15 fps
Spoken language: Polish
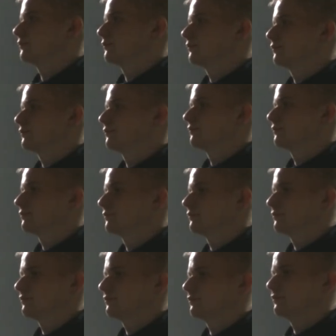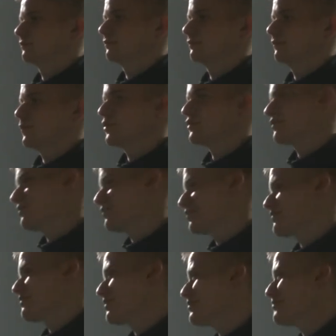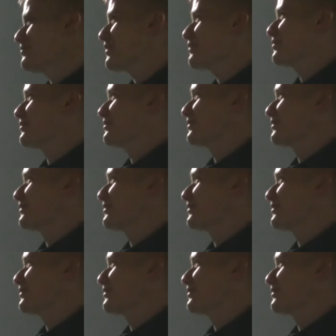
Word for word: bydgoskiej defensywy. Poza, ale... poza bramką,